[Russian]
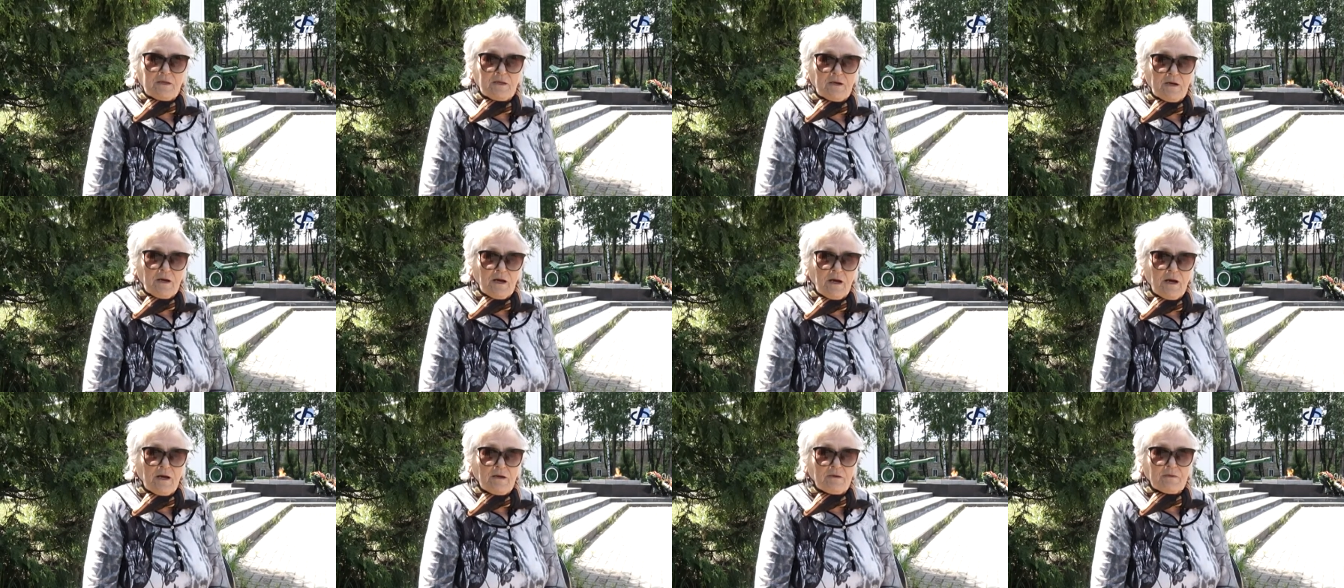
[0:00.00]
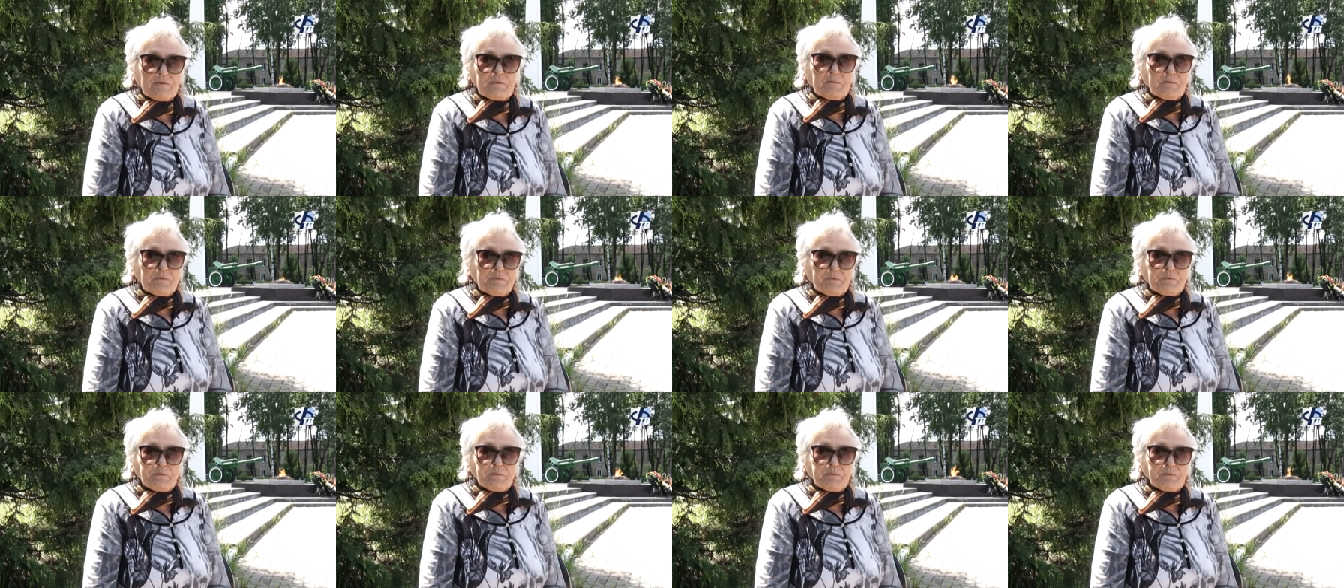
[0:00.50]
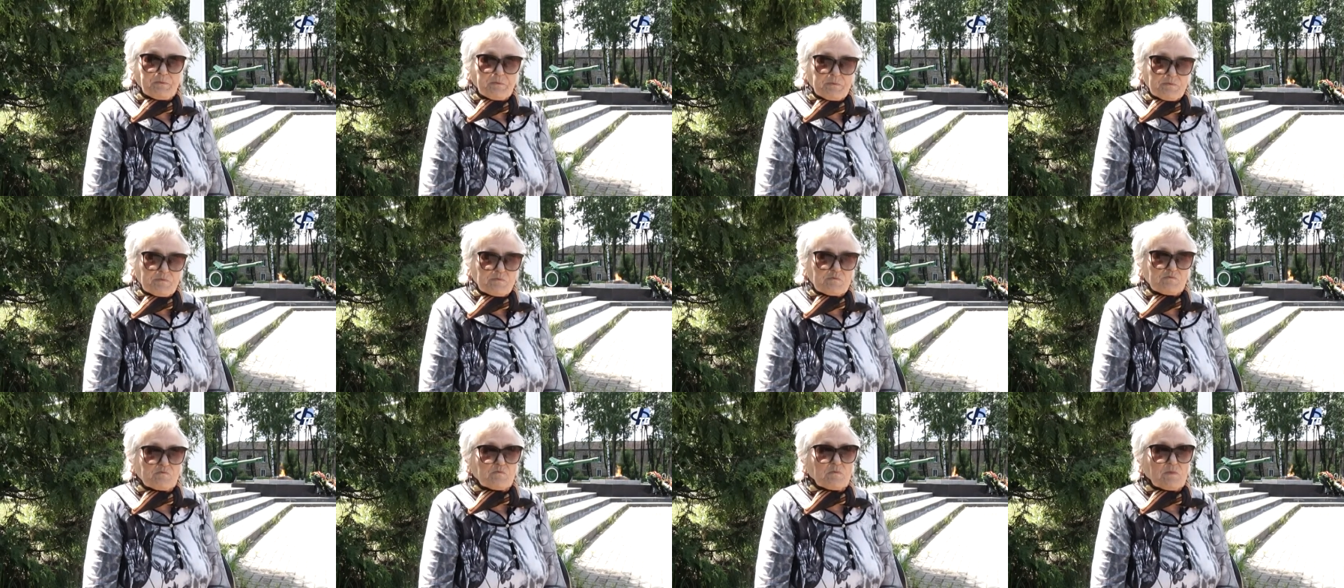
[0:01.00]
А
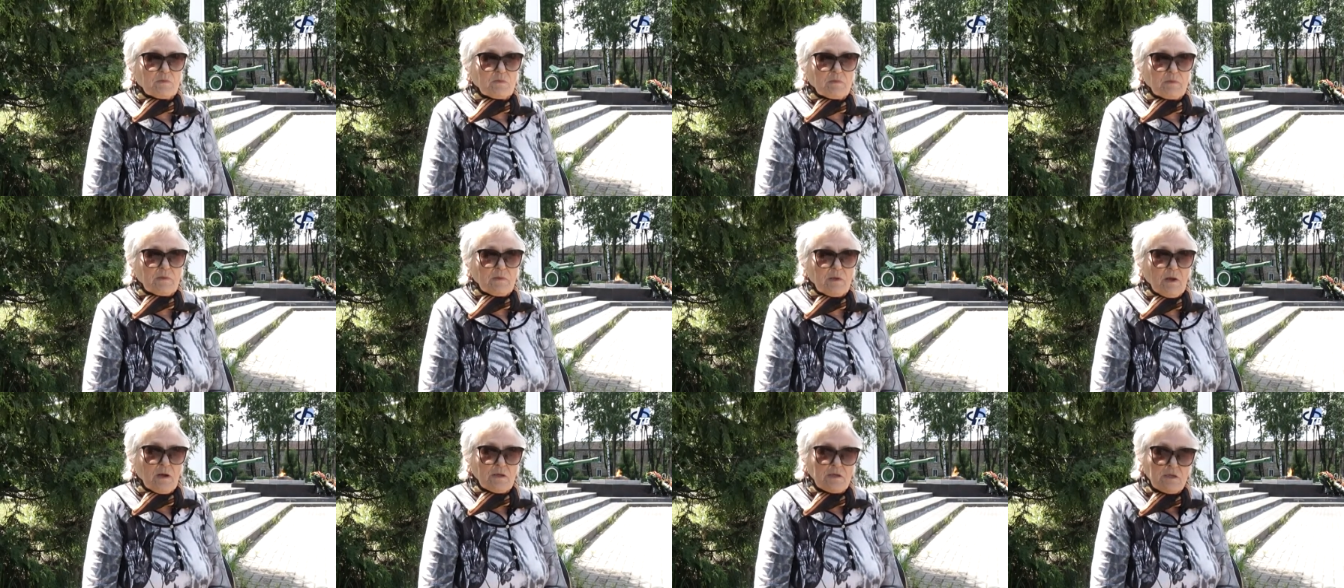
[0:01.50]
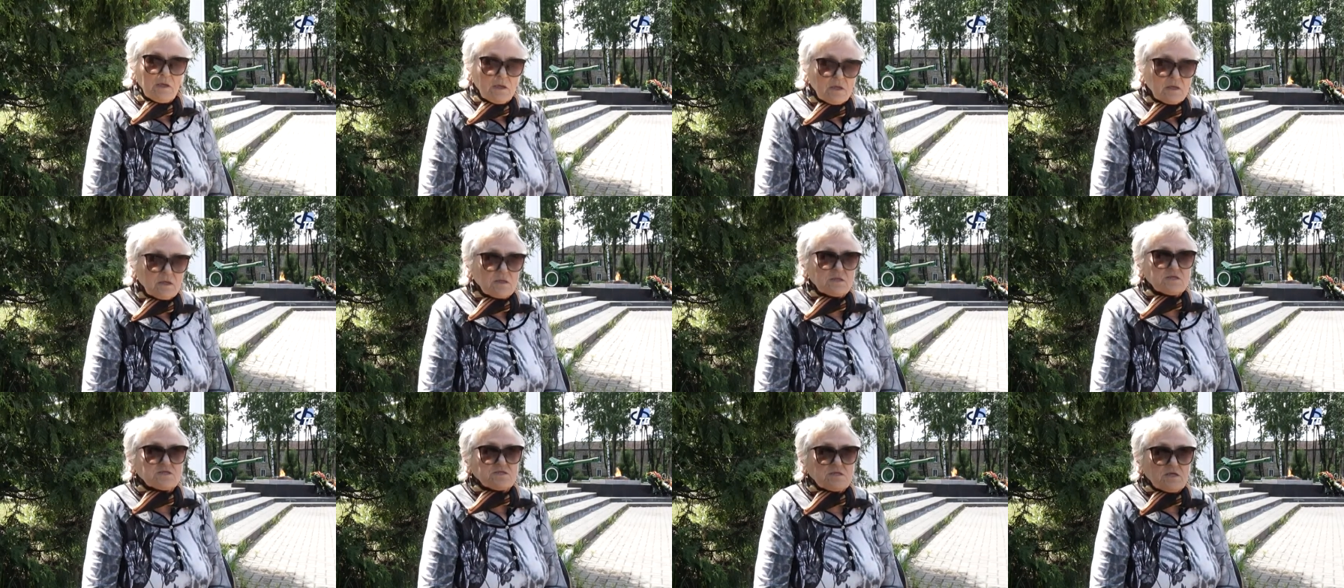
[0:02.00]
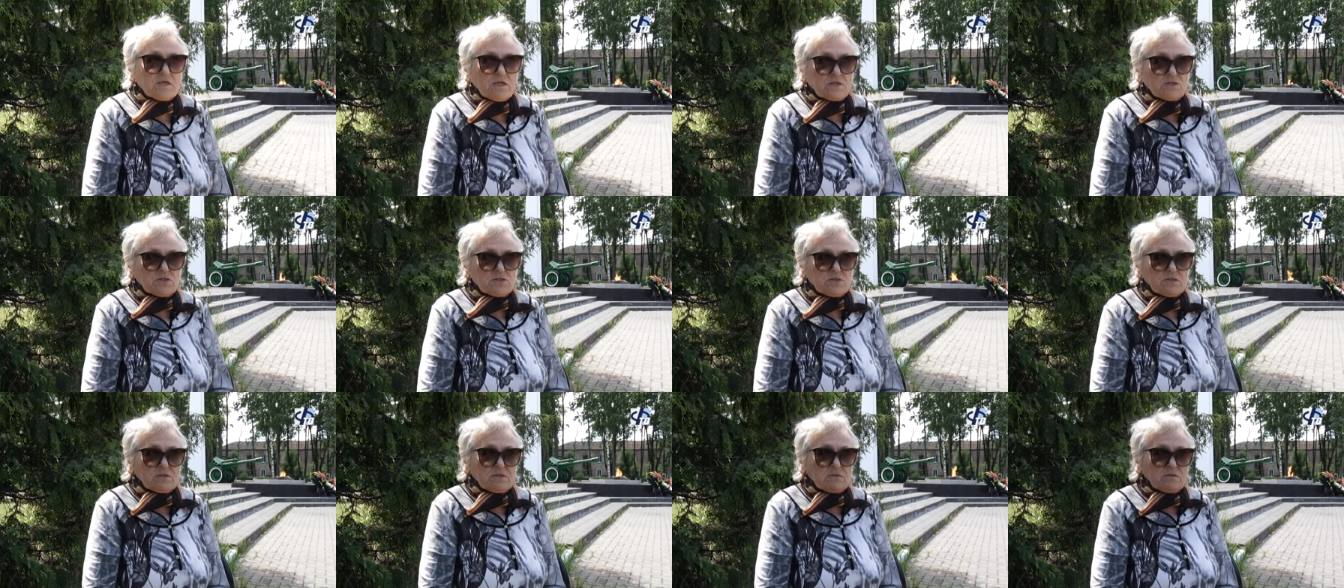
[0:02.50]
они
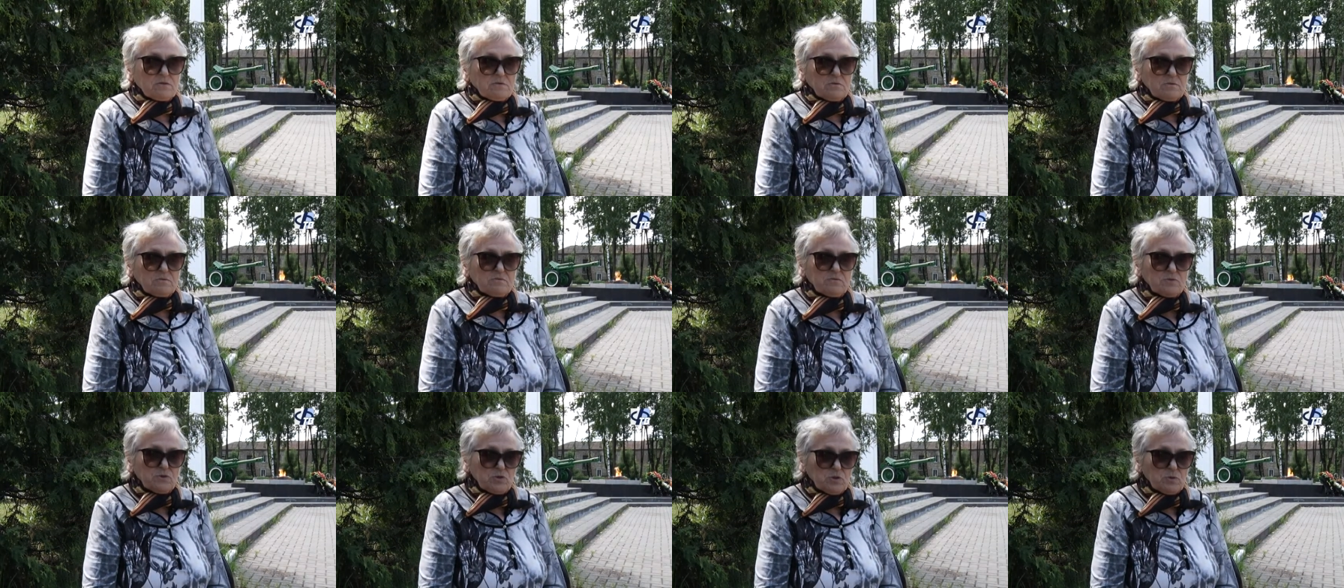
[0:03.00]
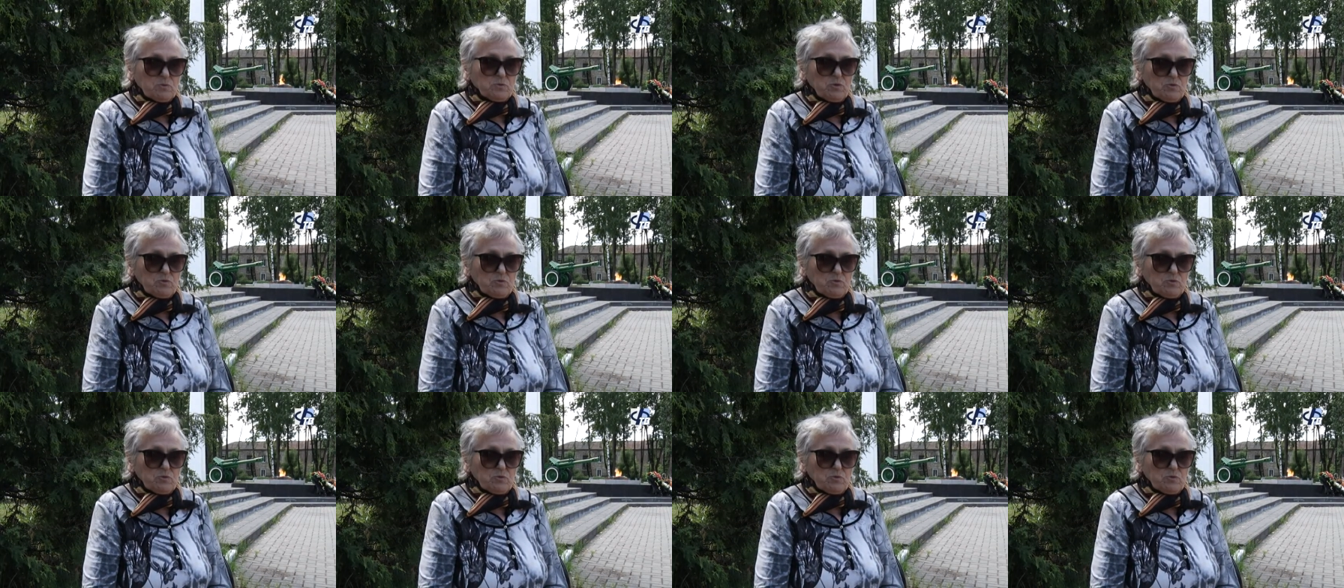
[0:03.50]
оказались в этом